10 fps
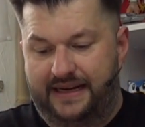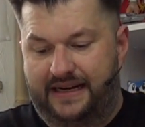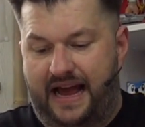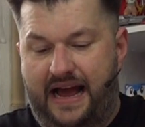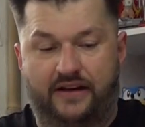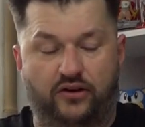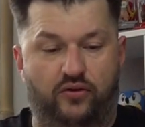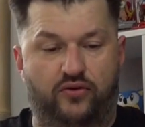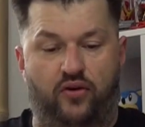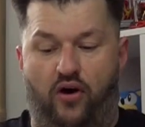Klar hat
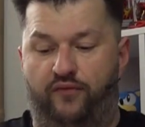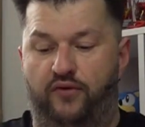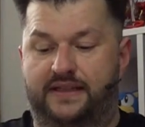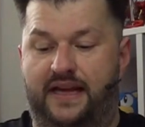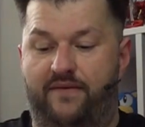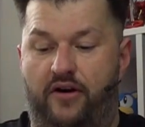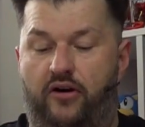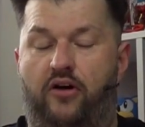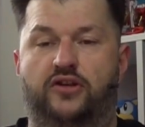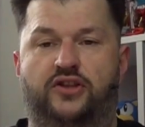auch Clawful, das kennen wir auch
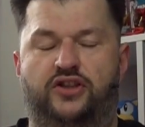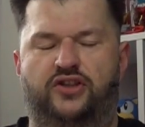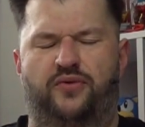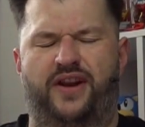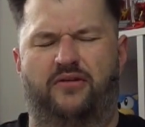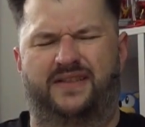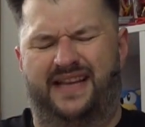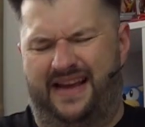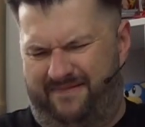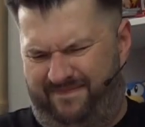aus, schon aus
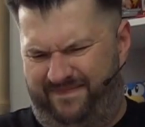der